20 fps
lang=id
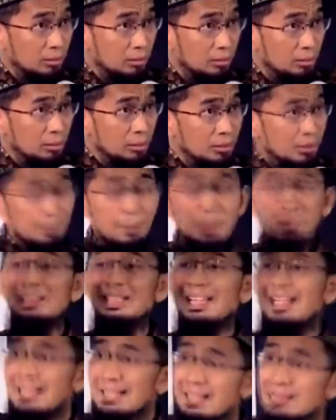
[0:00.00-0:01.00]
Tapi
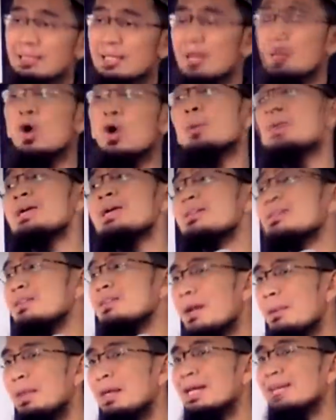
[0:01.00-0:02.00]
menariknya kok bisa
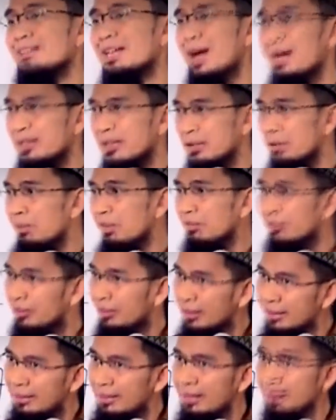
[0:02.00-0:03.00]
pada saat itu masih
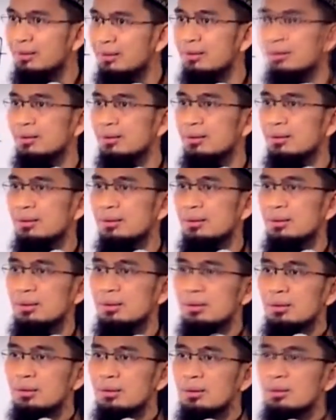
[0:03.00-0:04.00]
dilihat.
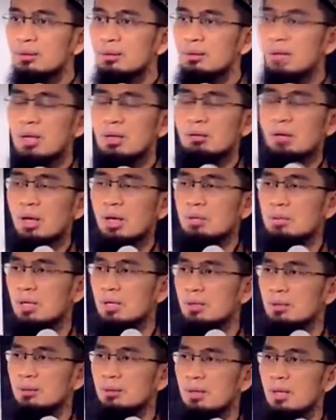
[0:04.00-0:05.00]
Allahu Akbar,
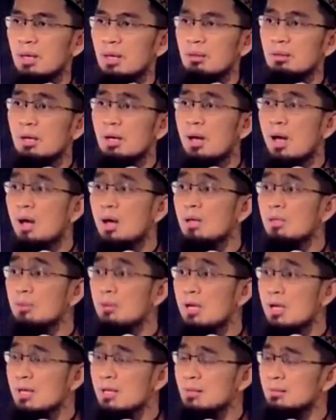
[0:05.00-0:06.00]
Allahu
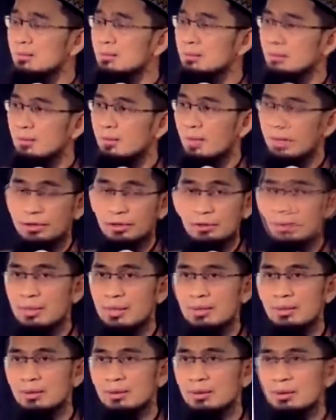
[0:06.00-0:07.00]
Akbar. Ayo
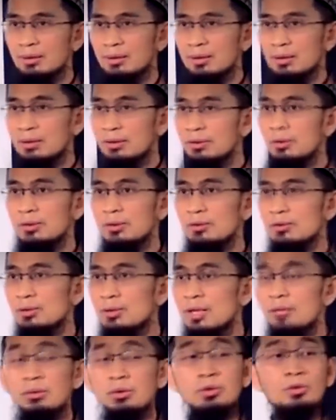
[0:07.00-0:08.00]
ma, yuk sudah
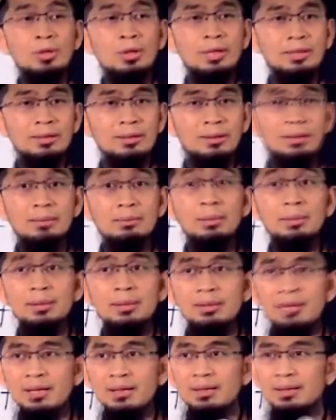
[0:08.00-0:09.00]
mau sholat 5 menit
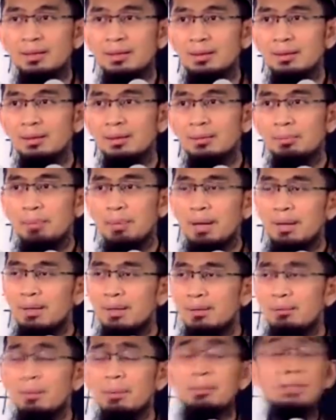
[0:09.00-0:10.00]
lagi nih.
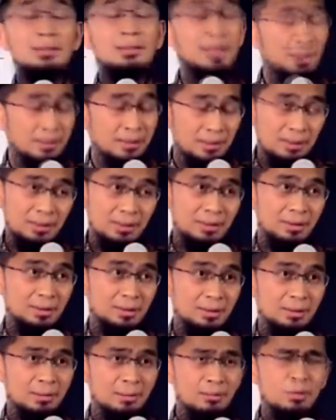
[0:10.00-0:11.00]
Pak, 5 menit lagi.
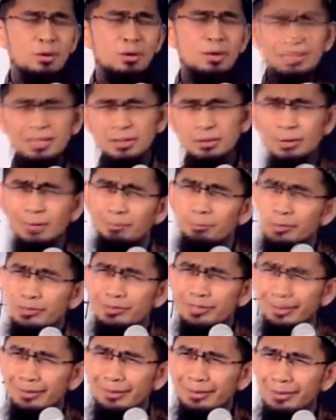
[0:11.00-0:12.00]
Oh ini sudah
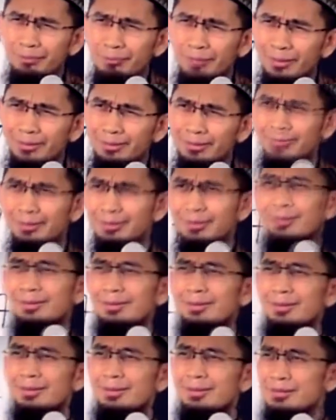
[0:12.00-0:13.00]
puncaknya nih pak
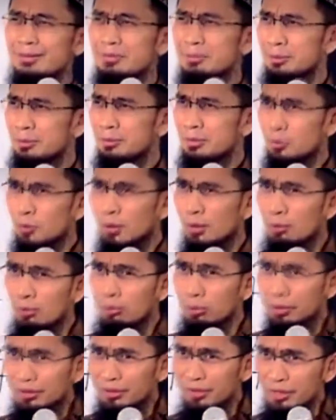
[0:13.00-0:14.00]
sebetulnya tukang
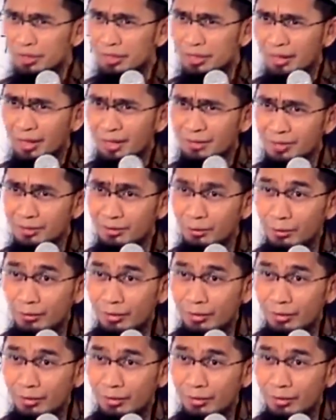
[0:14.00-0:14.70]
bubur ini jadi naik haji atau enggak